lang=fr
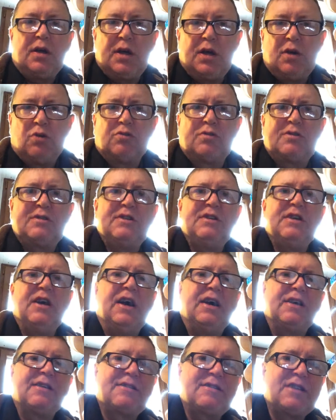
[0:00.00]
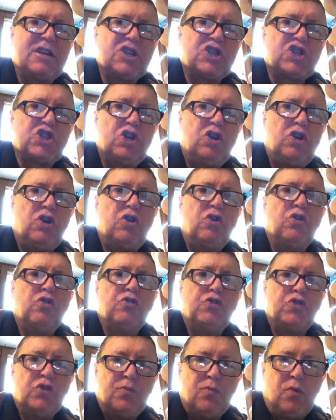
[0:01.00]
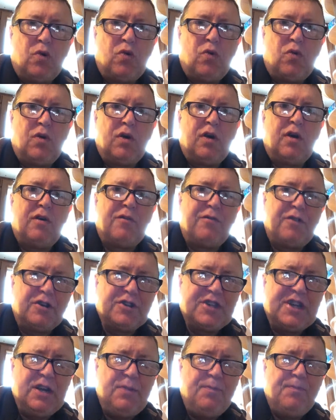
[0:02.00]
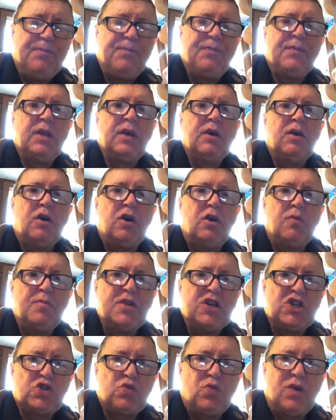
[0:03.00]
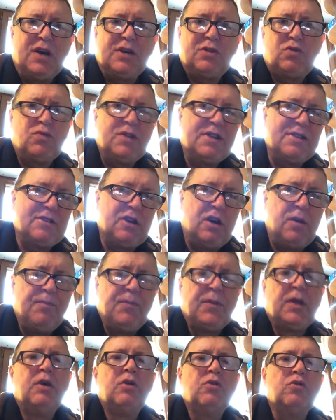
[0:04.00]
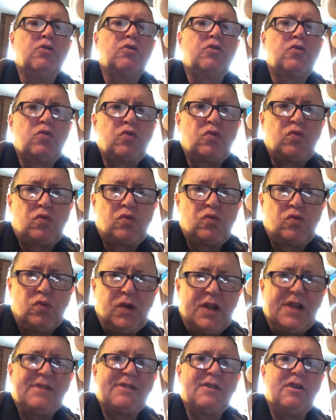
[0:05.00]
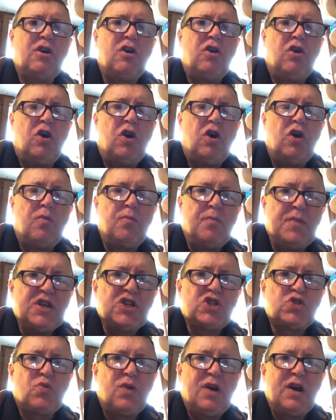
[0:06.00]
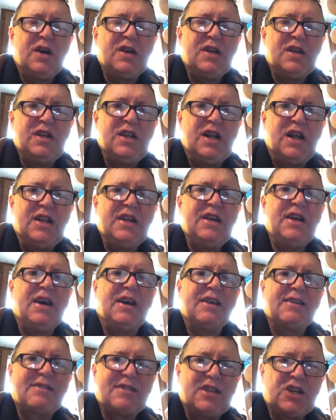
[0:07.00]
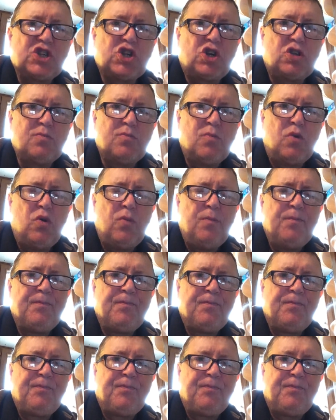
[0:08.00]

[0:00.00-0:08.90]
et aussi à Saint-Jean-de-Mont en Vendée, en mai-juin tous les ans. Donc tous les ans en mai-juin, il allait à Saint-Jean-de-Mont